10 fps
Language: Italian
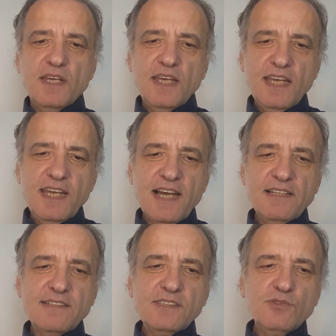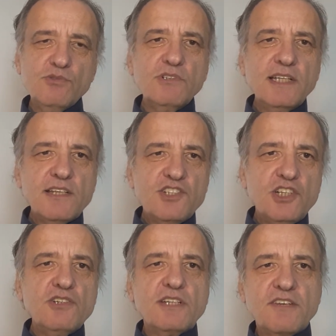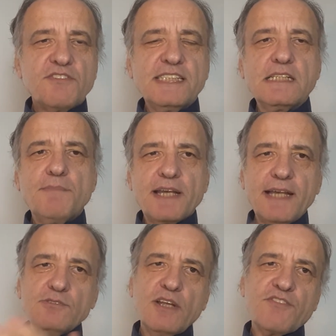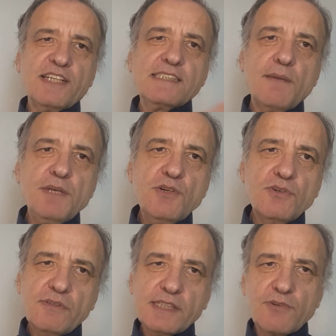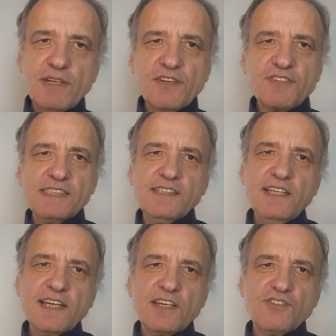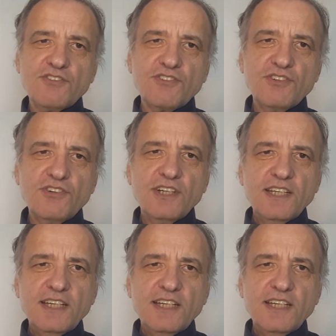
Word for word: e altri due dal ciglio della strada, magari una strada minore, quelle stradine che ci sono